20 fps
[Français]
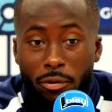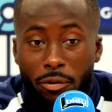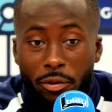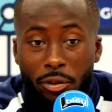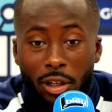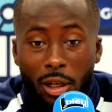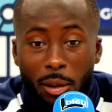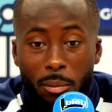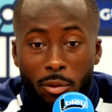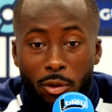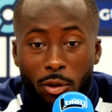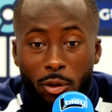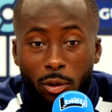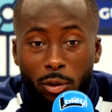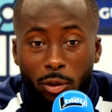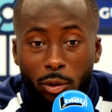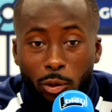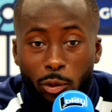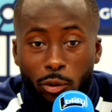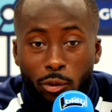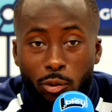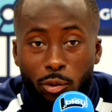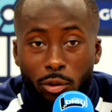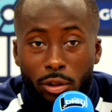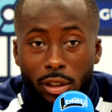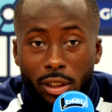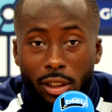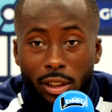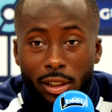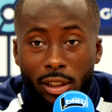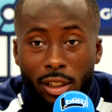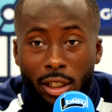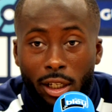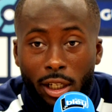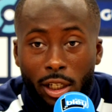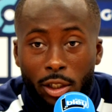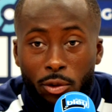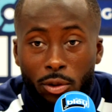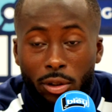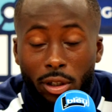finalement, le foot, c'est les
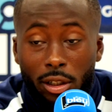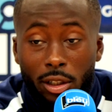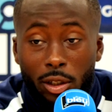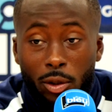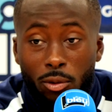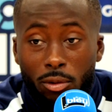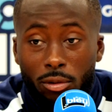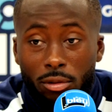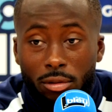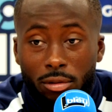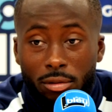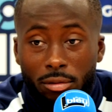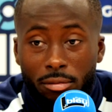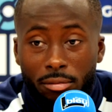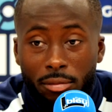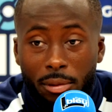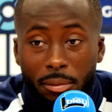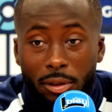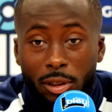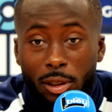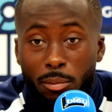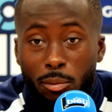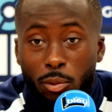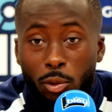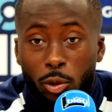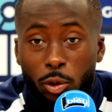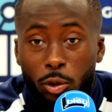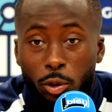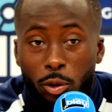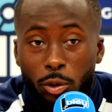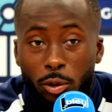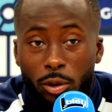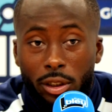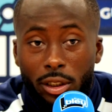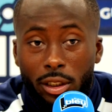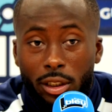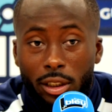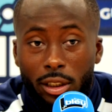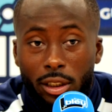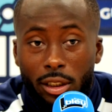résultats qui comptent. Même si le beau jeu,
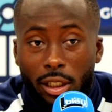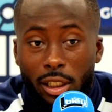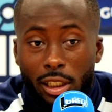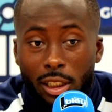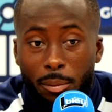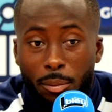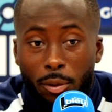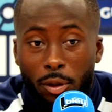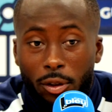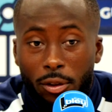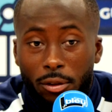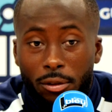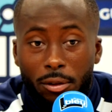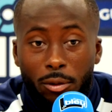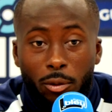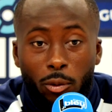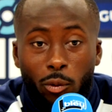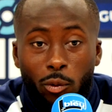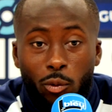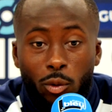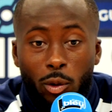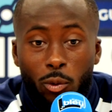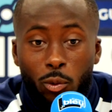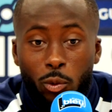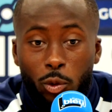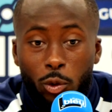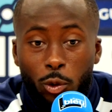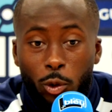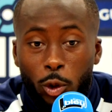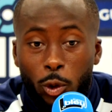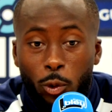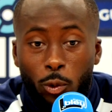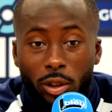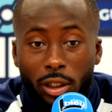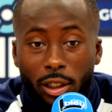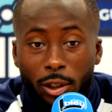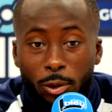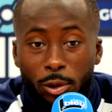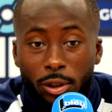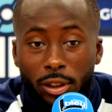c'est très important. On voit contre Sochaux, on
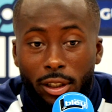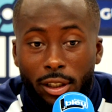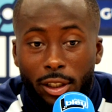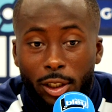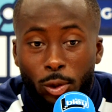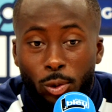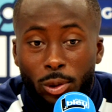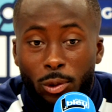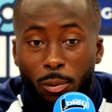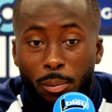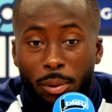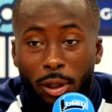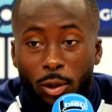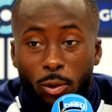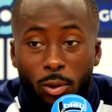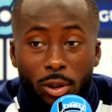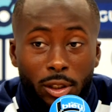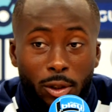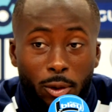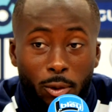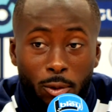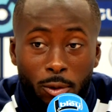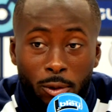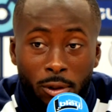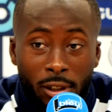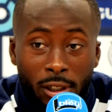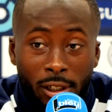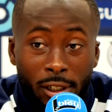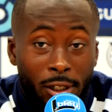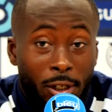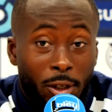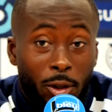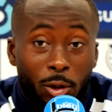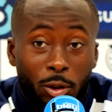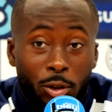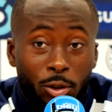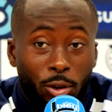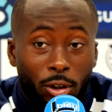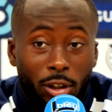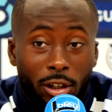a réussi à jouer, on part 3-0. Quand
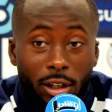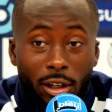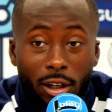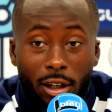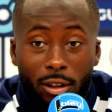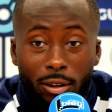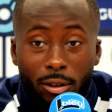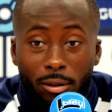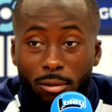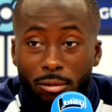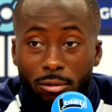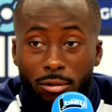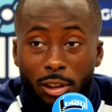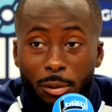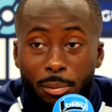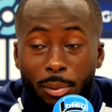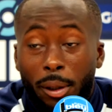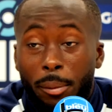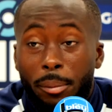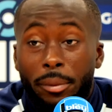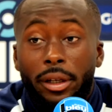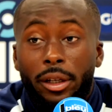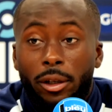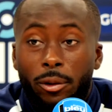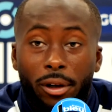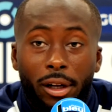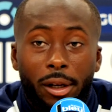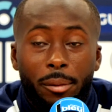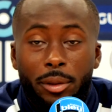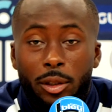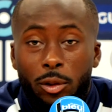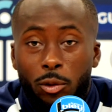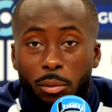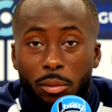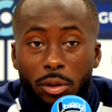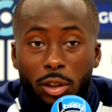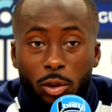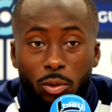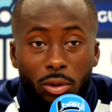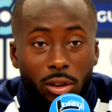tu regardes, on ne dit pas, mais ouais, mais ils ont
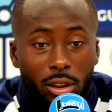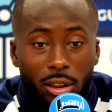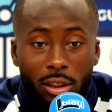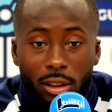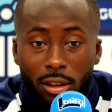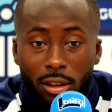bien joué.